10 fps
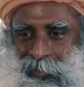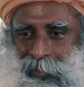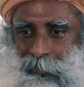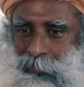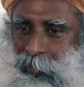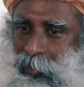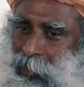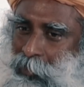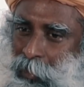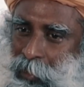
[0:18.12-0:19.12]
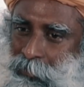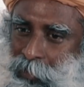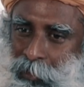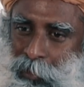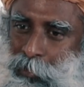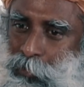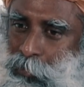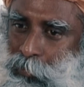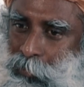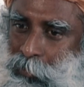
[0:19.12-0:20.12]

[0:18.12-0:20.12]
Veja, Jesus poderia ter dito